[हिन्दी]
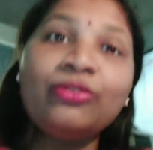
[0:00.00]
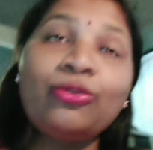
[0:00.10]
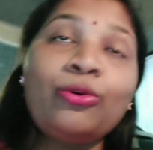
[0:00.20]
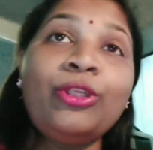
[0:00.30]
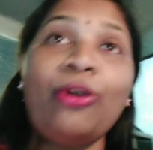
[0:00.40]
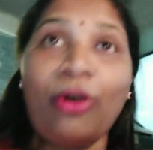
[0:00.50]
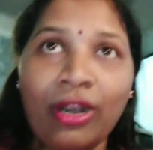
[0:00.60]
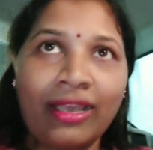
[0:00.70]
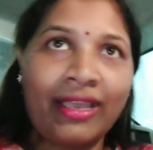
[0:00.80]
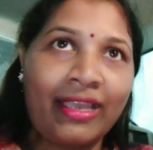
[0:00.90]
दो दिन
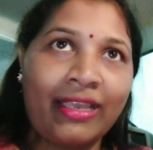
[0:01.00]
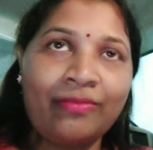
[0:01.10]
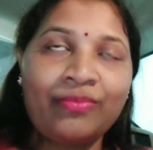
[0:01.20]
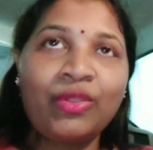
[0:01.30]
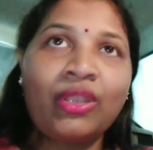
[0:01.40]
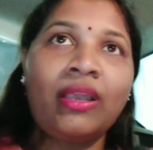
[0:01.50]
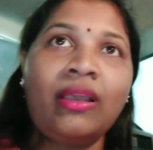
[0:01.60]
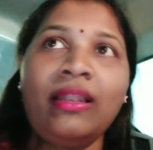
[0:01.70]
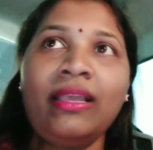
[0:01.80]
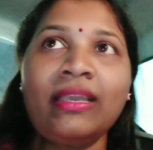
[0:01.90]
और लगेंगे
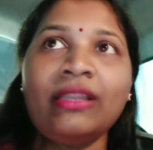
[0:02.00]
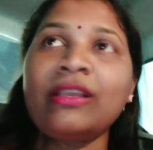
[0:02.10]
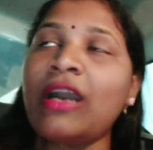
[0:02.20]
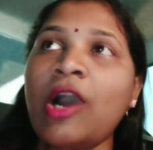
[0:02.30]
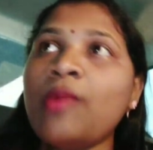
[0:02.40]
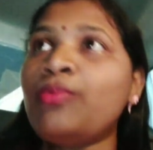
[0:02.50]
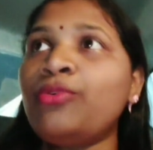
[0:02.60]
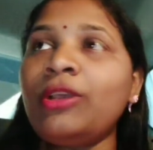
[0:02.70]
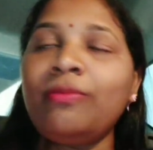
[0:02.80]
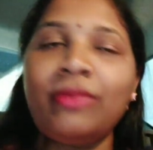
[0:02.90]
लेकिन काम
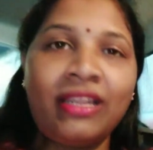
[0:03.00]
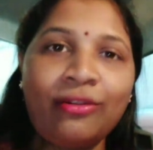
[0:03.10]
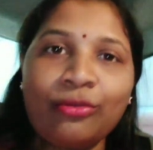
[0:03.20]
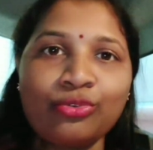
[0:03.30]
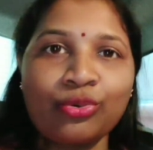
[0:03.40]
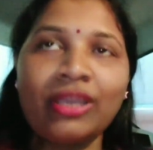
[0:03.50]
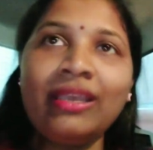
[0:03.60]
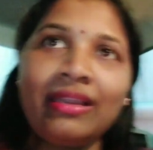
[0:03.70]
पूरे मेरे रुक चुके हैं